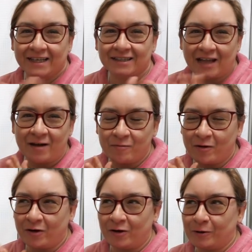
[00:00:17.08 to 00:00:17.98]

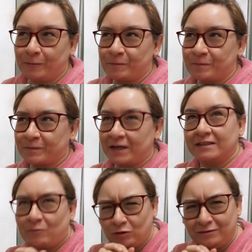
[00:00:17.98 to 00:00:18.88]
estamos... qué
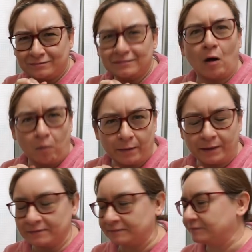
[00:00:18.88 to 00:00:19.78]
estamos hoy? A jueves.